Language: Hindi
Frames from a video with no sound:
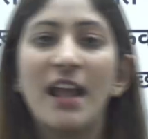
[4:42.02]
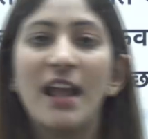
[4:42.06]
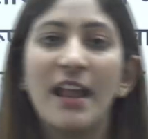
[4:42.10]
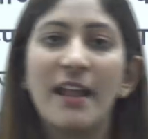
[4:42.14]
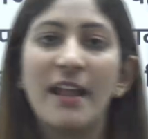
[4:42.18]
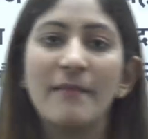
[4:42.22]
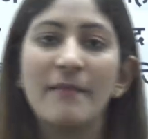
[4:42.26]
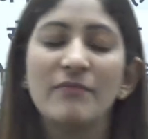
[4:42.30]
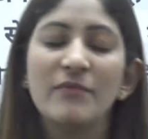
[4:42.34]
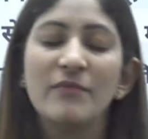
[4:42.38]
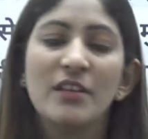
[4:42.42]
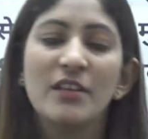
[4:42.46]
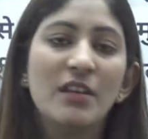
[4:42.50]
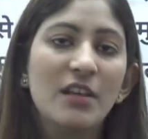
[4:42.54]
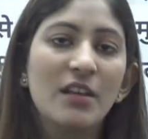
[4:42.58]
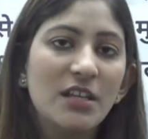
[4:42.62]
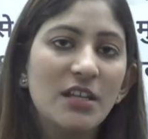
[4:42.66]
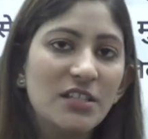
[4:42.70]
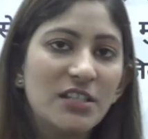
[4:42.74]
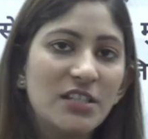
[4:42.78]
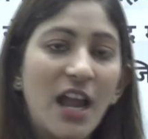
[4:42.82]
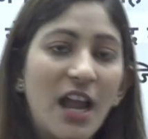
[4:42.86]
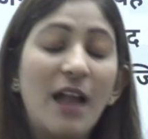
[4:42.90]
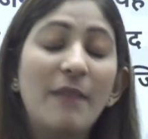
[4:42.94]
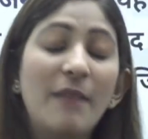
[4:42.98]
है
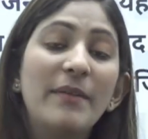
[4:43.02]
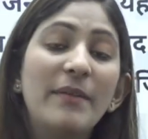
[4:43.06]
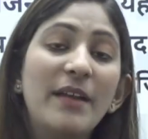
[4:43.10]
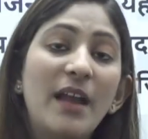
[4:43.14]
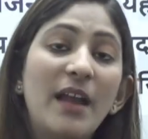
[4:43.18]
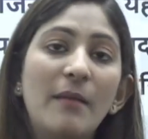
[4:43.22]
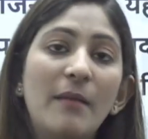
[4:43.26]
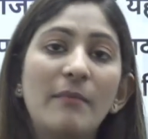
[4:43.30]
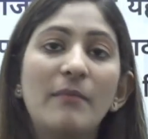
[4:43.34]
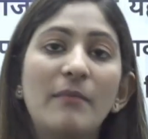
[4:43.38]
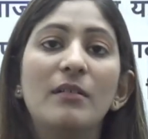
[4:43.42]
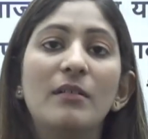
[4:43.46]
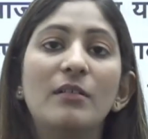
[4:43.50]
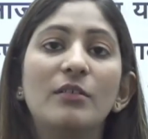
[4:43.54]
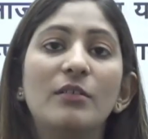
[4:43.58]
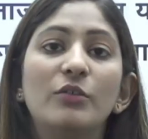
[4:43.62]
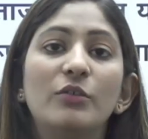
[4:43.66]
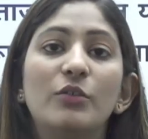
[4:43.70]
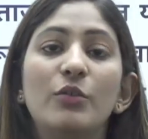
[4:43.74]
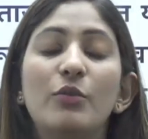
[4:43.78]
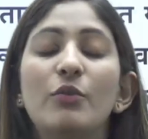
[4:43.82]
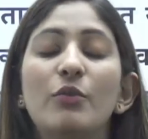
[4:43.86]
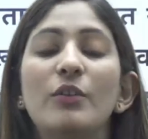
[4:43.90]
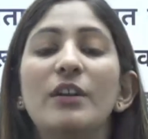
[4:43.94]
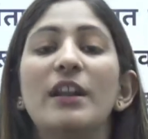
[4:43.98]
जहाँ पे हम
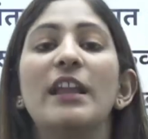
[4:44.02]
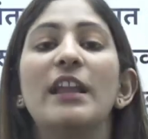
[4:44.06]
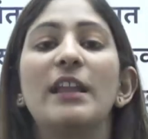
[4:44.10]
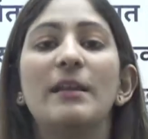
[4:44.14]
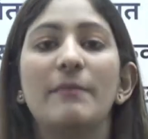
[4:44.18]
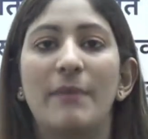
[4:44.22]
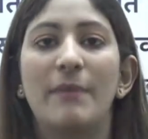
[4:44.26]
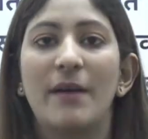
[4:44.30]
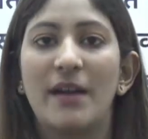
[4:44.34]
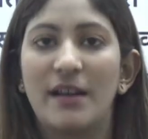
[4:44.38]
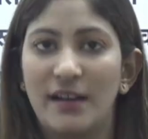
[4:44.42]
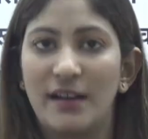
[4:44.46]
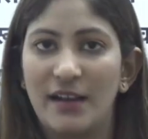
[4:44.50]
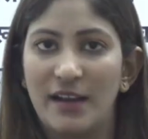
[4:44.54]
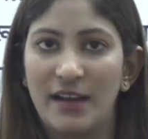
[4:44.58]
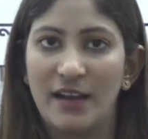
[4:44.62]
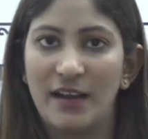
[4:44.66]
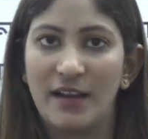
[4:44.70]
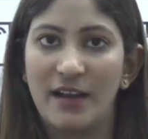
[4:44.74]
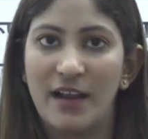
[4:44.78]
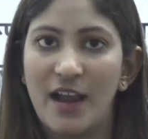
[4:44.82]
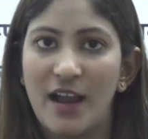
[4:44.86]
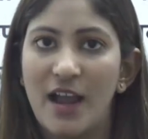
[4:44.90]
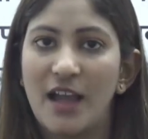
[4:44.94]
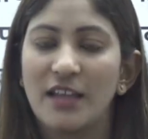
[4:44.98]
ढूंढ नहीं पा रहे
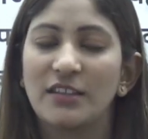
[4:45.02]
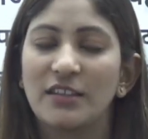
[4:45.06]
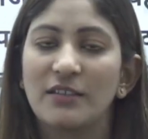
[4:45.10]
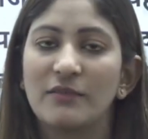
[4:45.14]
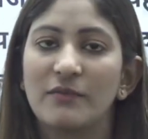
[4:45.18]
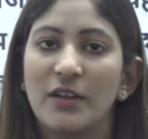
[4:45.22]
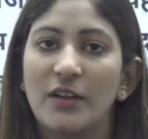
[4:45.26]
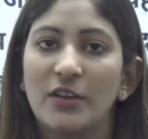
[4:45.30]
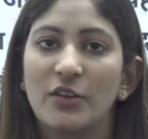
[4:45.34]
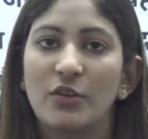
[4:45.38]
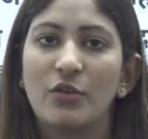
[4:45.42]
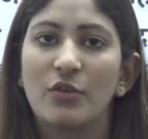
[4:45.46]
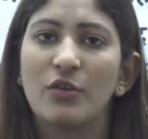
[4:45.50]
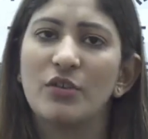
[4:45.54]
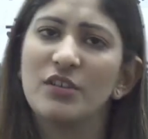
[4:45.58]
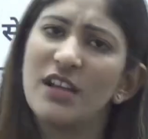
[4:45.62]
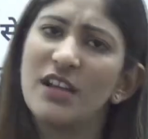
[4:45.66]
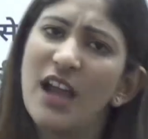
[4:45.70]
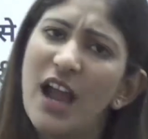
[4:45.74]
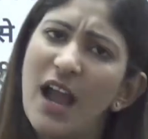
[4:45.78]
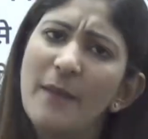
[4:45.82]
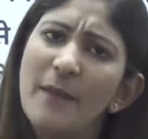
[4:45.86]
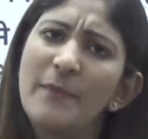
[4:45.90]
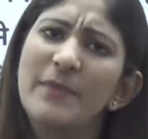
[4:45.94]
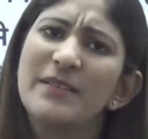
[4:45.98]
हैं आतंकवादियों को
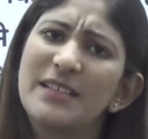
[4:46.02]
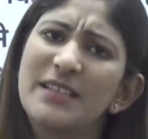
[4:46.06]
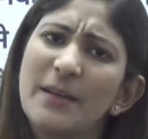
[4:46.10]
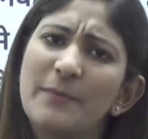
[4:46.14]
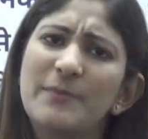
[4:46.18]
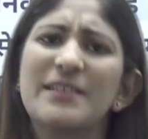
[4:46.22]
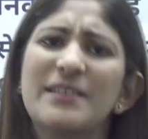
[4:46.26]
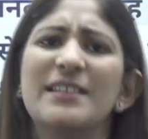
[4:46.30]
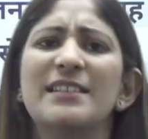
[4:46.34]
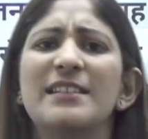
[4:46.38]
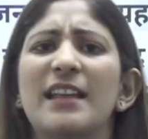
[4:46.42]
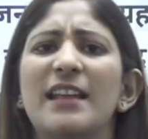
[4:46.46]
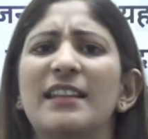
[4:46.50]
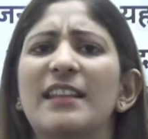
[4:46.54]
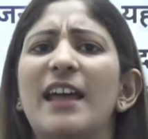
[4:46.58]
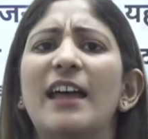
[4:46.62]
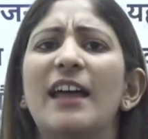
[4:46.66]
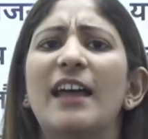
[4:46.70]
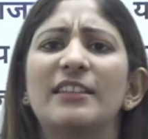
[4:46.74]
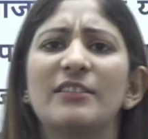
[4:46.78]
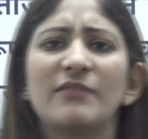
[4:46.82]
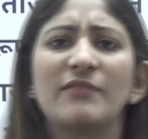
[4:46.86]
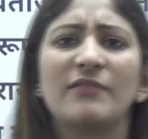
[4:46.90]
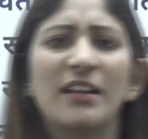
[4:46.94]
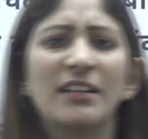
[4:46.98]
यहाँ पे सबसे ज़्यादा
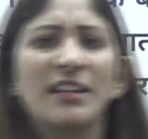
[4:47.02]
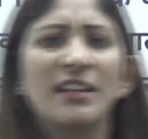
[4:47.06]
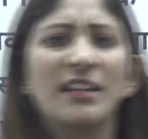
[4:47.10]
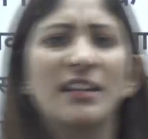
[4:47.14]
आतंकवादी